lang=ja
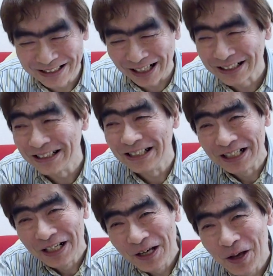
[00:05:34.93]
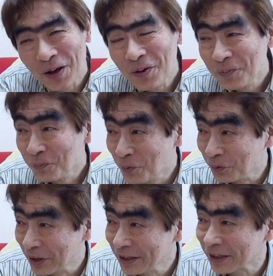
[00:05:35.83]
先に
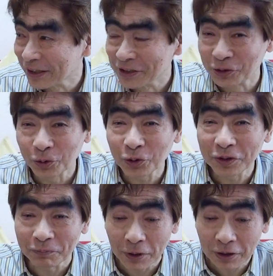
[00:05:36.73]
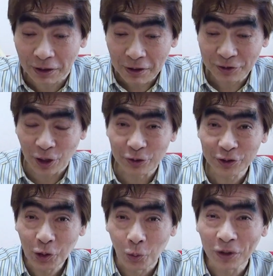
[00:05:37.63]
もうなんだか仕事まだ撮
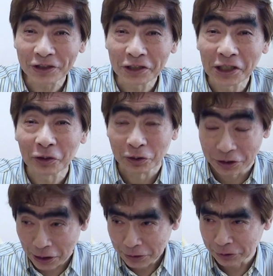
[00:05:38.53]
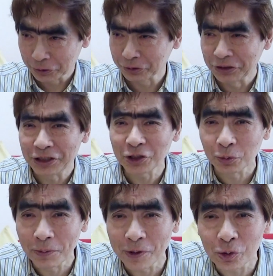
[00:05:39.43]
影終わってないのにじゃあ次いつ
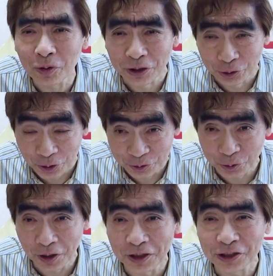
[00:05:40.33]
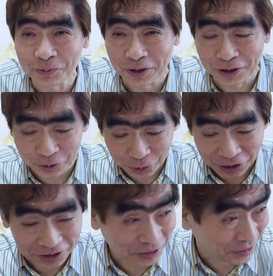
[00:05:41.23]
飲みましょうかっていうそういう話ばっかり打
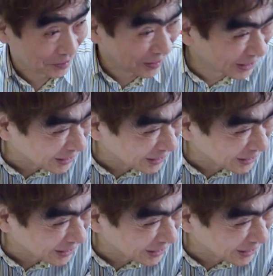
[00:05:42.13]
ち合わせしてん